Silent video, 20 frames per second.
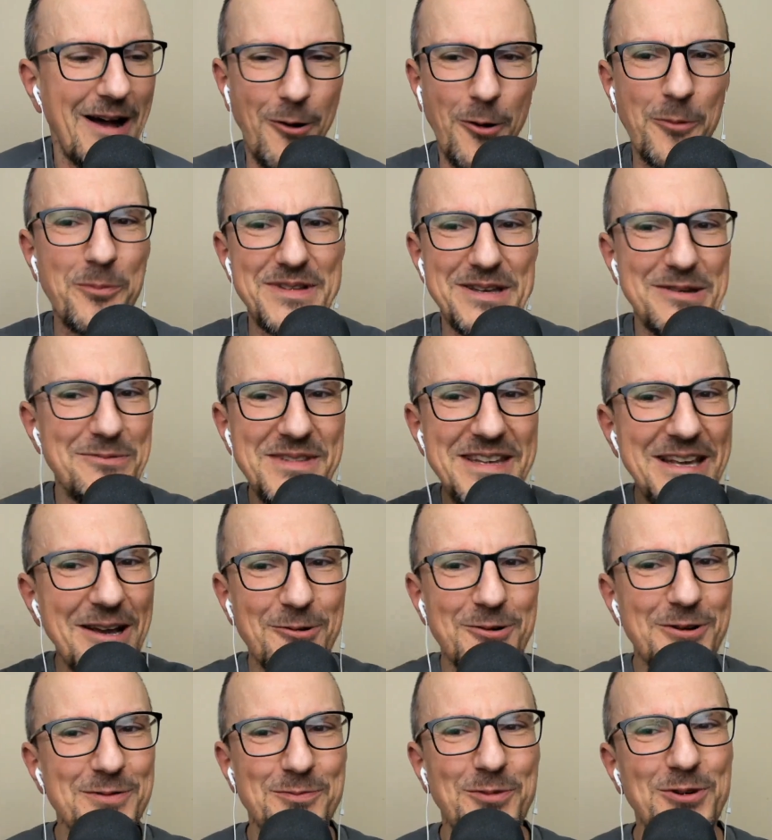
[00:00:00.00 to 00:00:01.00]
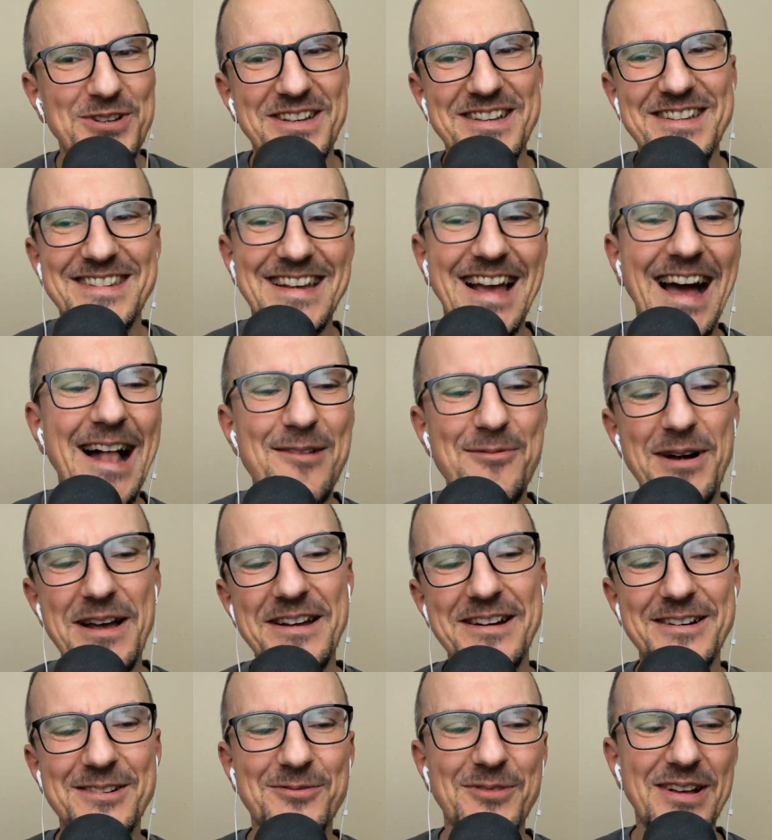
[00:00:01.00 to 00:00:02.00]
Optimierungspotenzial bei
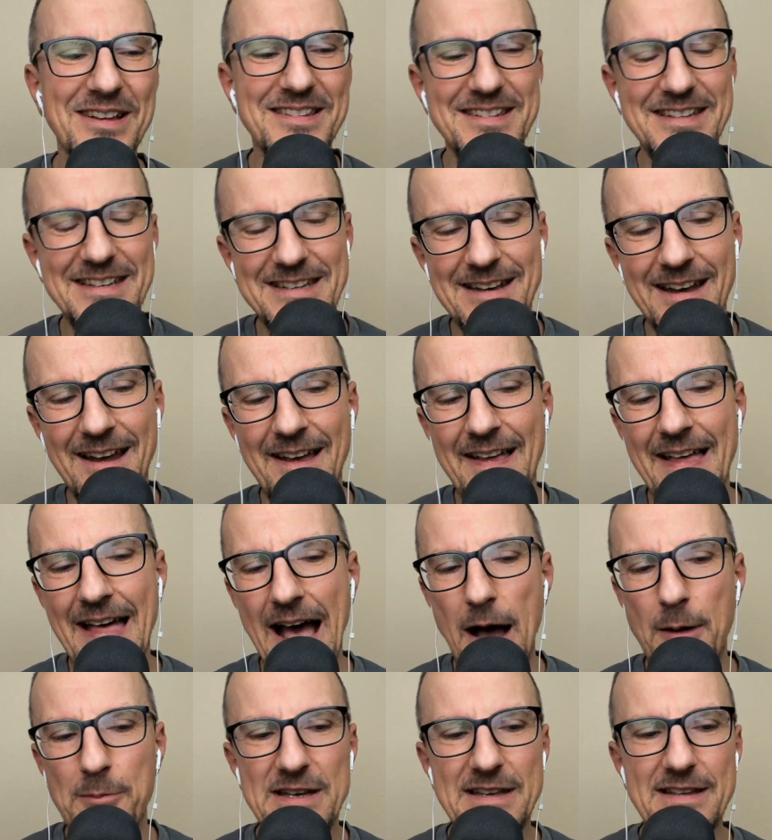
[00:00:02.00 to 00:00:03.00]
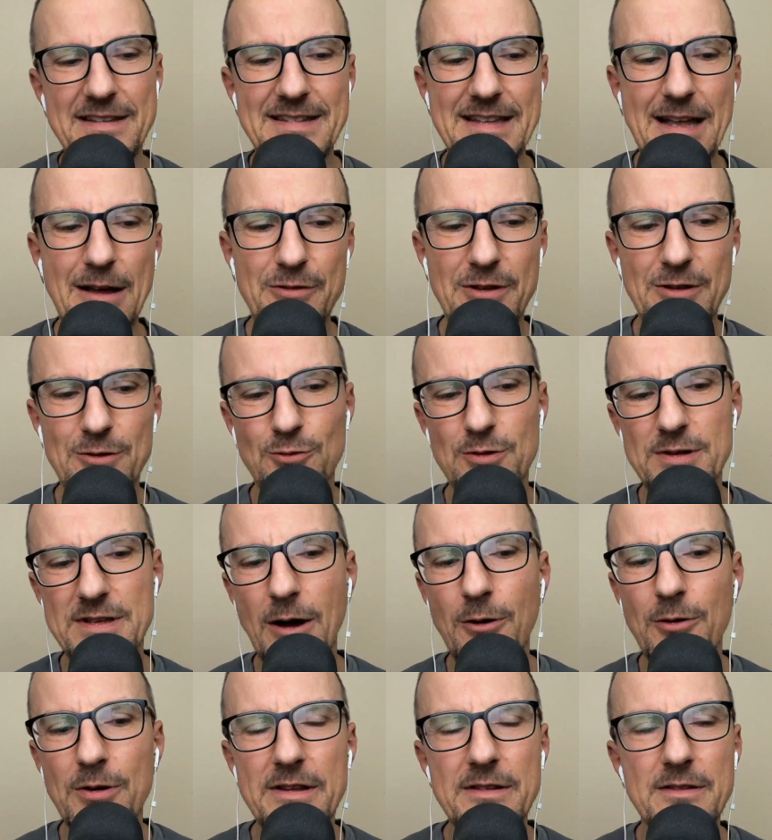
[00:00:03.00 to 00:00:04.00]
irgendwas sieht, aber das darf natürlich
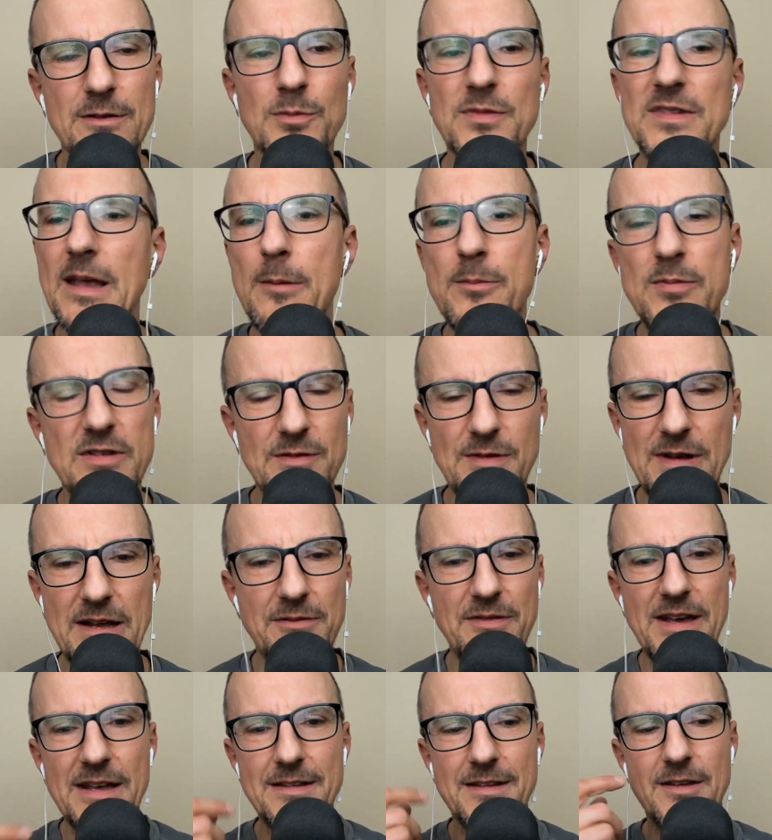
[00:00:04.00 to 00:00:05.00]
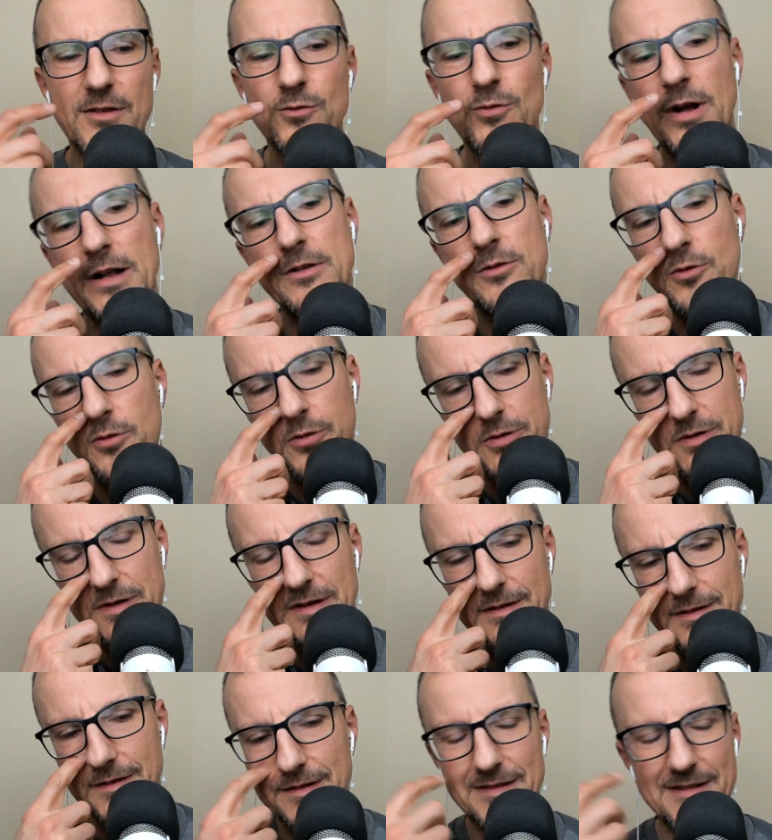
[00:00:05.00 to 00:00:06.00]
auch nicht zum Selbstzweck werden, dass du halt nur noch
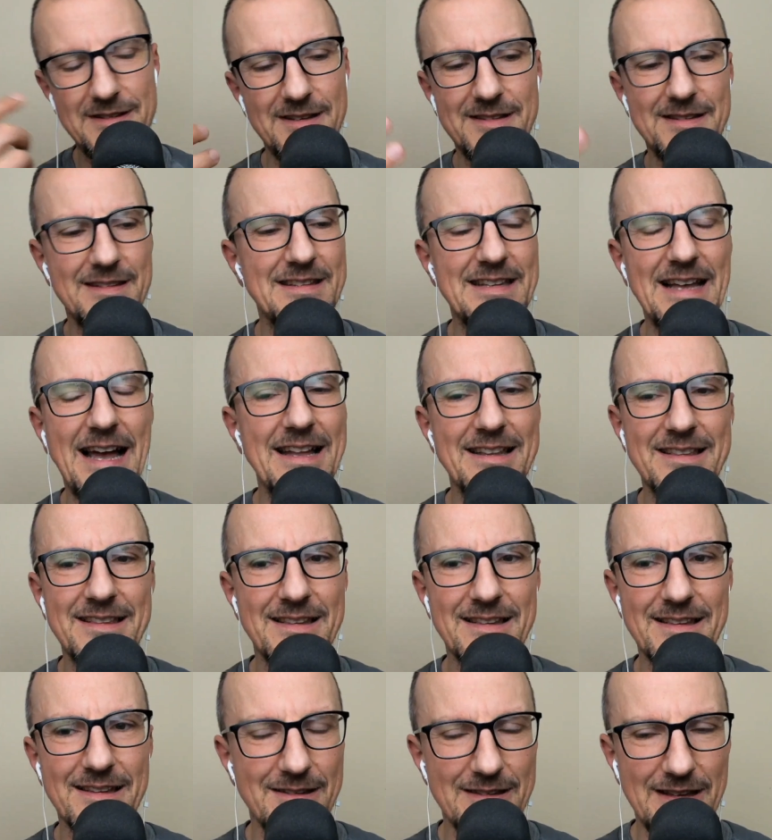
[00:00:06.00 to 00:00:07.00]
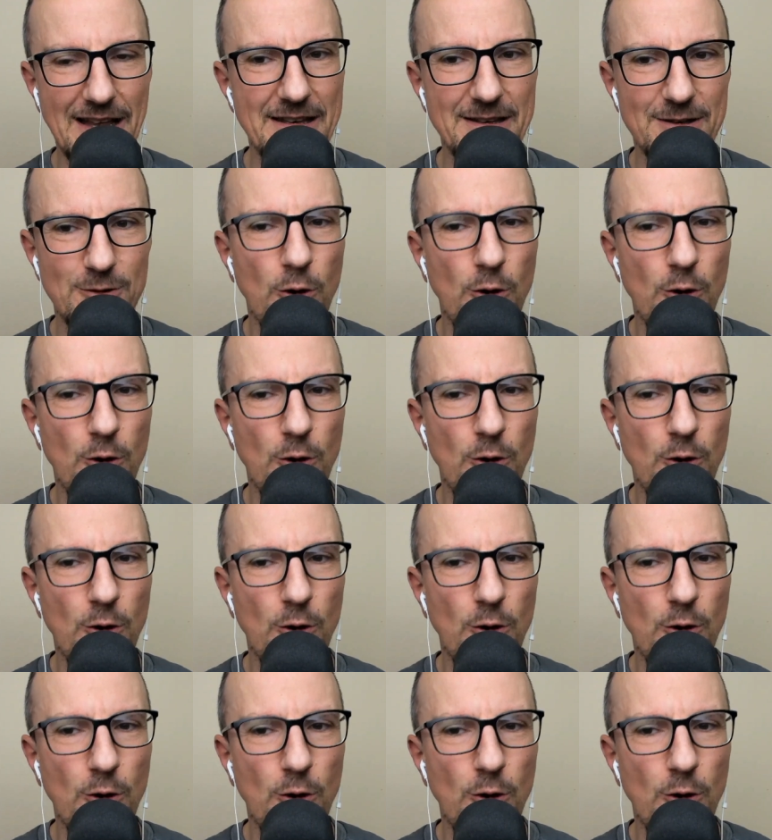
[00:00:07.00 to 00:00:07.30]
diesen, diesen Daten, deinen